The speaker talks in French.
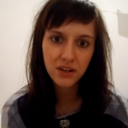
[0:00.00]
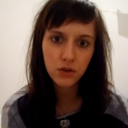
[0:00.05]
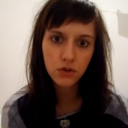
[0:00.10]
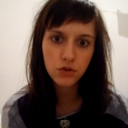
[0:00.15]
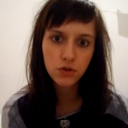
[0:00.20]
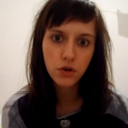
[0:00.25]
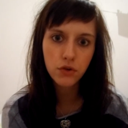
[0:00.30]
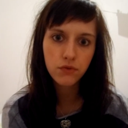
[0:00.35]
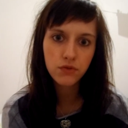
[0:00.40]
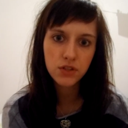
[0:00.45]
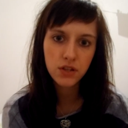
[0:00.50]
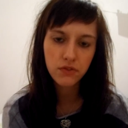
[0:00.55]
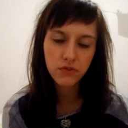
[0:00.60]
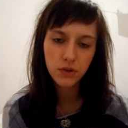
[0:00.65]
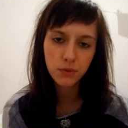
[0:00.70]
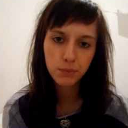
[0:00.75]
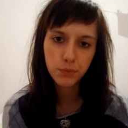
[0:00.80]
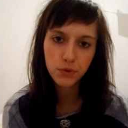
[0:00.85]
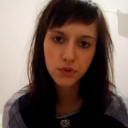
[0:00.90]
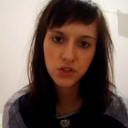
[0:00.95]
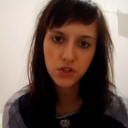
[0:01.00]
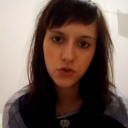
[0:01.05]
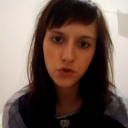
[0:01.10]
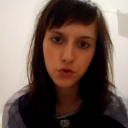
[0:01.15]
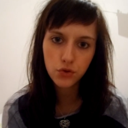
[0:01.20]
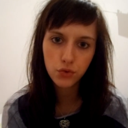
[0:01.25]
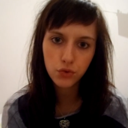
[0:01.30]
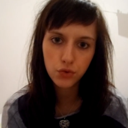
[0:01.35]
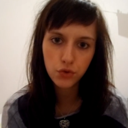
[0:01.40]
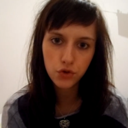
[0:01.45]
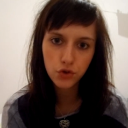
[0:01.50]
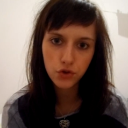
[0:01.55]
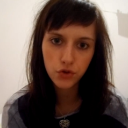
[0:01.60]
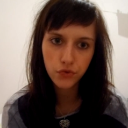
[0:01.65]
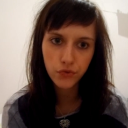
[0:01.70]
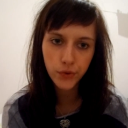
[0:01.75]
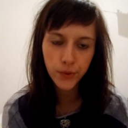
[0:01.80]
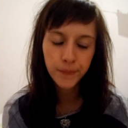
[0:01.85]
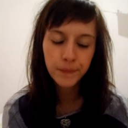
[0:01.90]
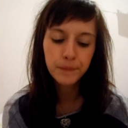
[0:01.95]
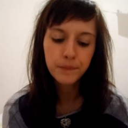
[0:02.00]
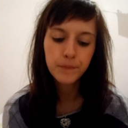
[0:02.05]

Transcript: lorsque vous avez une petite chute de cheveux